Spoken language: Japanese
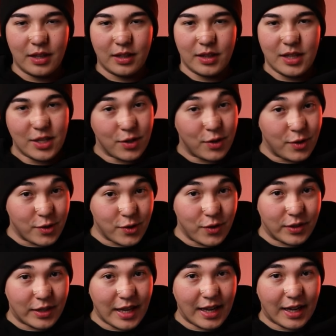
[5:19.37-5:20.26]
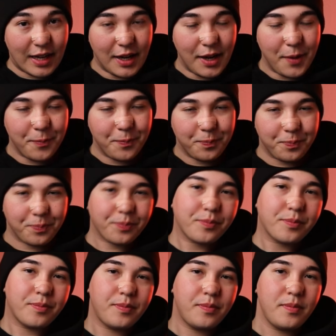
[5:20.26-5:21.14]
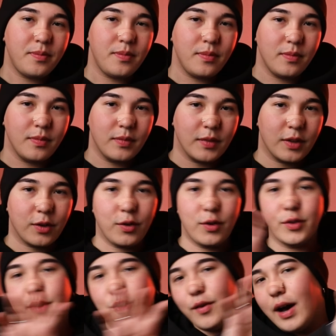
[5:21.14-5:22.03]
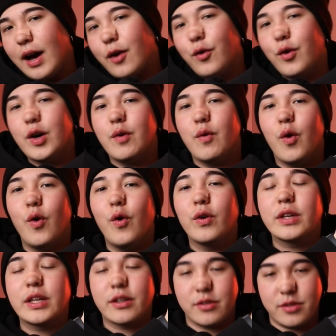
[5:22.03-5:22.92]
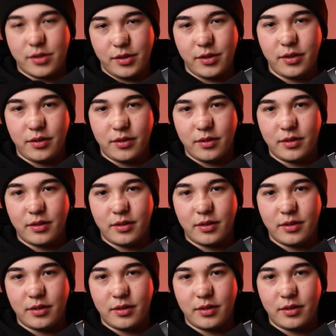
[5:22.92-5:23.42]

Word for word: で、その状態から、今度は声を大きくする。